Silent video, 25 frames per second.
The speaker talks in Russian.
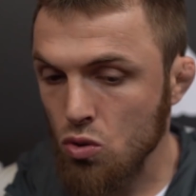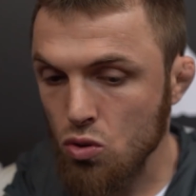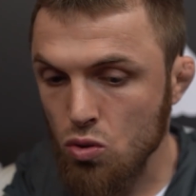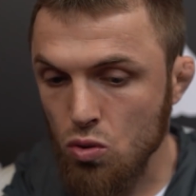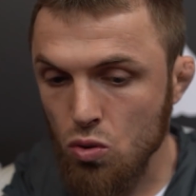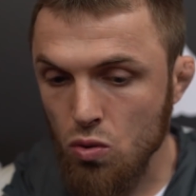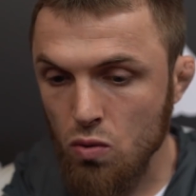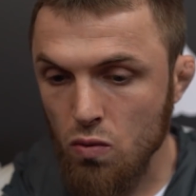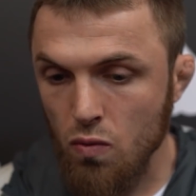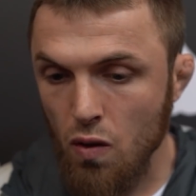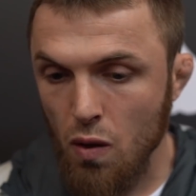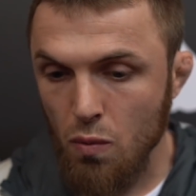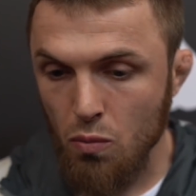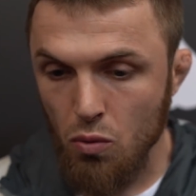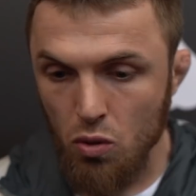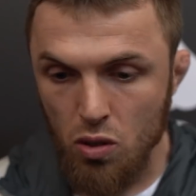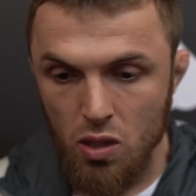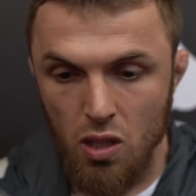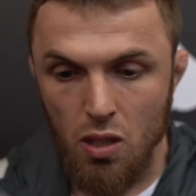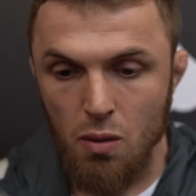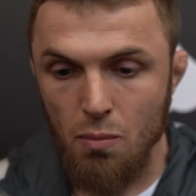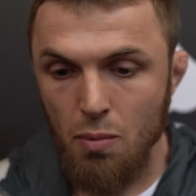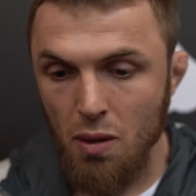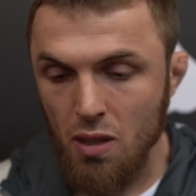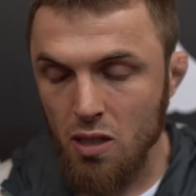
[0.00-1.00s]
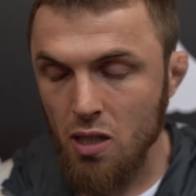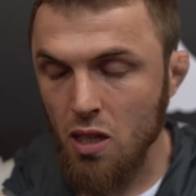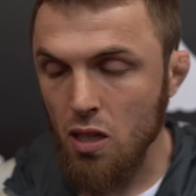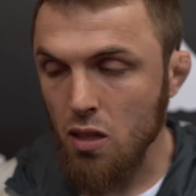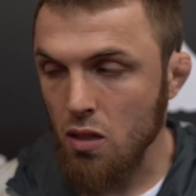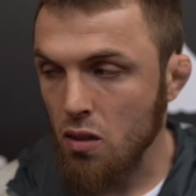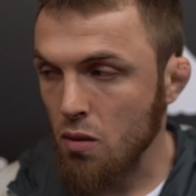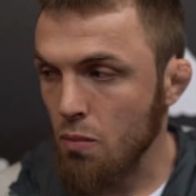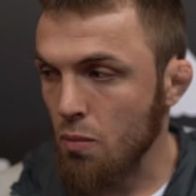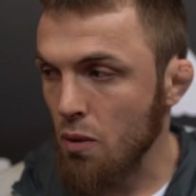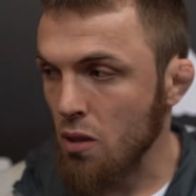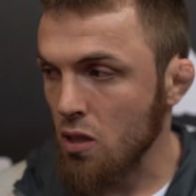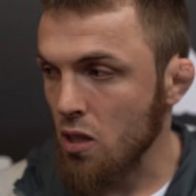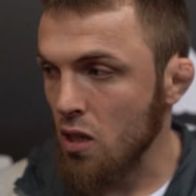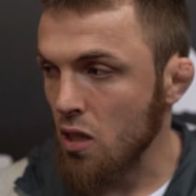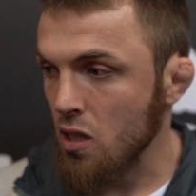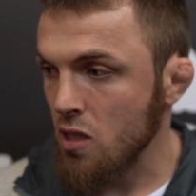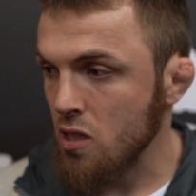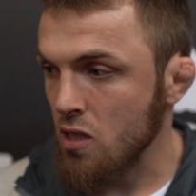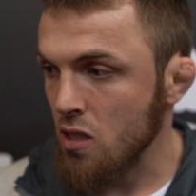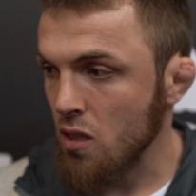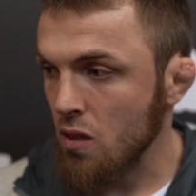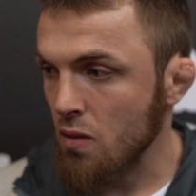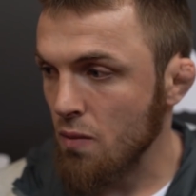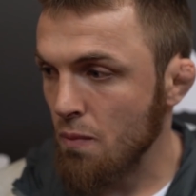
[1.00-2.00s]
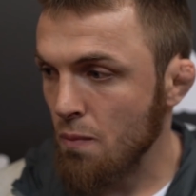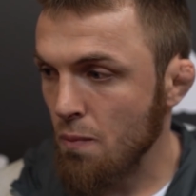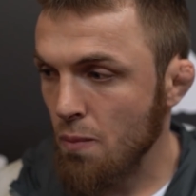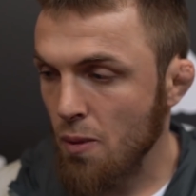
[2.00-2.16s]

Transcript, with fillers: что два боя так подряд подрался.